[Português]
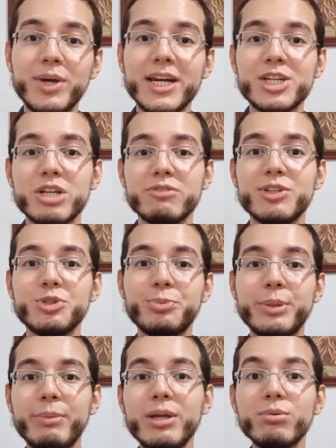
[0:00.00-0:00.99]
ela já fez o
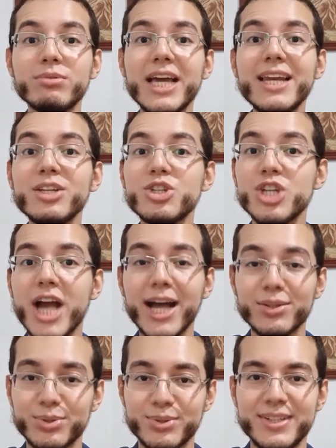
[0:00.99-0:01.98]
primeiro
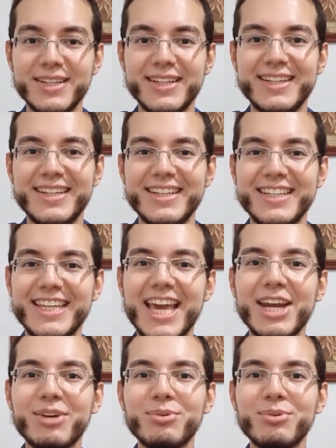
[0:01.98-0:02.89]
teleteatro que era